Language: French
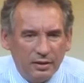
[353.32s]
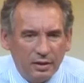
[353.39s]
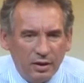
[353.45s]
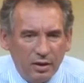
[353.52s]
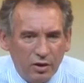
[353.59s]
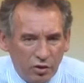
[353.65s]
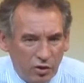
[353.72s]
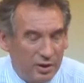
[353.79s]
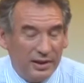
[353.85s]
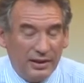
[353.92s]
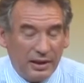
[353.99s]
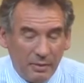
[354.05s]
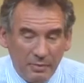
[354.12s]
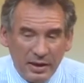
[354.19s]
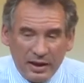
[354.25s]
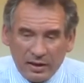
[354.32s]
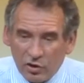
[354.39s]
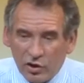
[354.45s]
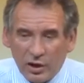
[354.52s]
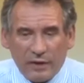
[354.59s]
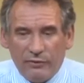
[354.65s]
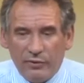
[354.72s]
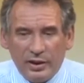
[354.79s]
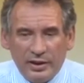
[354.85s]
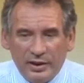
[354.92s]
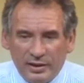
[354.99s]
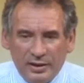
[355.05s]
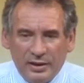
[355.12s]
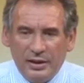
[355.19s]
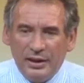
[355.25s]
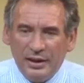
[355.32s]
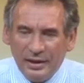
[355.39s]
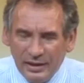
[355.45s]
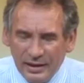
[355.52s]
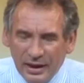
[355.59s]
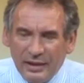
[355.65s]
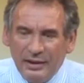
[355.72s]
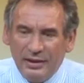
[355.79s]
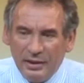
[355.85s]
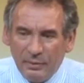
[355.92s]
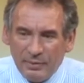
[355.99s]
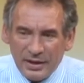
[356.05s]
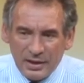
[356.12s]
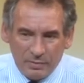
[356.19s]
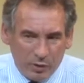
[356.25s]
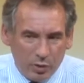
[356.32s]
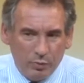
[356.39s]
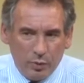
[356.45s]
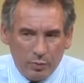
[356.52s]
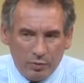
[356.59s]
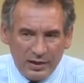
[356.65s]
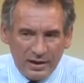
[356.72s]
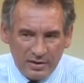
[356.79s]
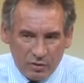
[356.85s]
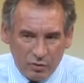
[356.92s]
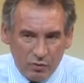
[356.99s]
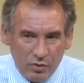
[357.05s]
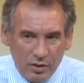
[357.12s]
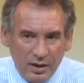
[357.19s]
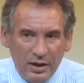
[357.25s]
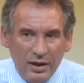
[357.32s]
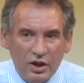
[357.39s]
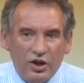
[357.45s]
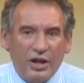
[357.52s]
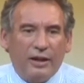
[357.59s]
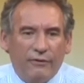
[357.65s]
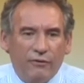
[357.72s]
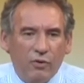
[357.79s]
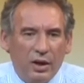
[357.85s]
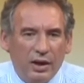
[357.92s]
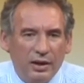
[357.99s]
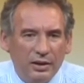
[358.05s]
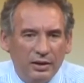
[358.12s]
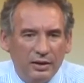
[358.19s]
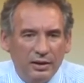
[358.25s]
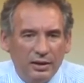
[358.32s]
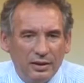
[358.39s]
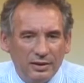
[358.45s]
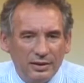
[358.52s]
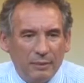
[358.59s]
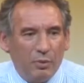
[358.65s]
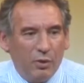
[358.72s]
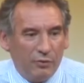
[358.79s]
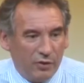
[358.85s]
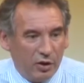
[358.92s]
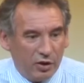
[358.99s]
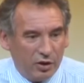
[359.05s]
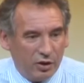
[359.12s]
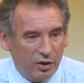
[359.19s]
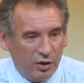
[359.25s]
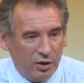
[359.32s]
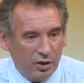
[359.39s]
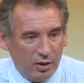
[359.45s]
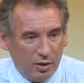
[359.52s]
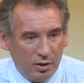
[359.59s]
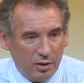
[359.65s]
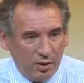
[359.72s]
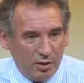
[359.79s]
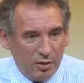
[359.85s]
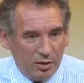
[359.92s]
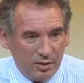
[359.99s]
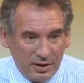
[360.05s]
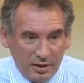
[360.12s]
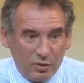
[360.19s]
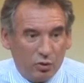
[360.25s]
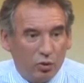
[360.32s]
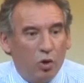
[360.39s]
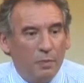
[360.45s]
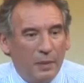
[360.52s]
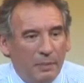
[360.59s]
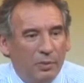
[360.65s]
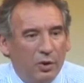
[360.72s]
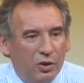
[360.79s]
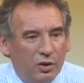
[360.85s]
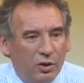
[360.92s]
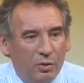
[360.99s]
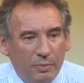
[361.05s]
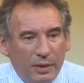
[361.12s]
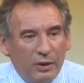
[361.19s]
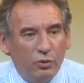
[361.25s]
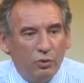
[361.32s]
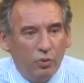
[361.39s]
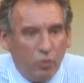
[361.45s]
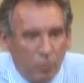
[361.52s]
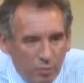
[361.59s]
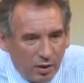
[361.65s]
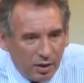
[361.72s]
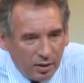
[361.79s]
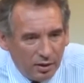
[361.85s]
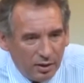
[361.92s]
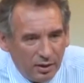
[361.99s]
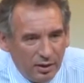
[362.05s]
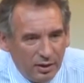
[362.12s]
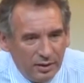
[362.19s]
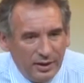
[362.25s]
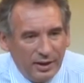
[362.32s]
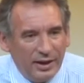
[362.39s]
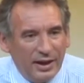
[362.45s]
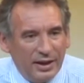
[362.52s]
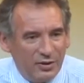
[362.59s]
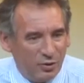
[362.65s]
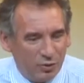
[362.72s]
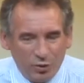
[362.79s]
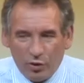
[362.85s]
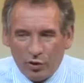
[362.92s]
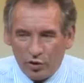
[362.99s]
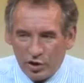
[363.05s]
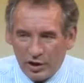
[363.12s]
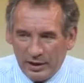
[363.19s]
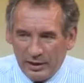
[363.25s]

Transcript: je sais très bien que chaque fois qu'il y a des déplacements de population, chaque fois, ça provoque, euh, s'ils sont trop importants par le nombre, des réactions de rejet,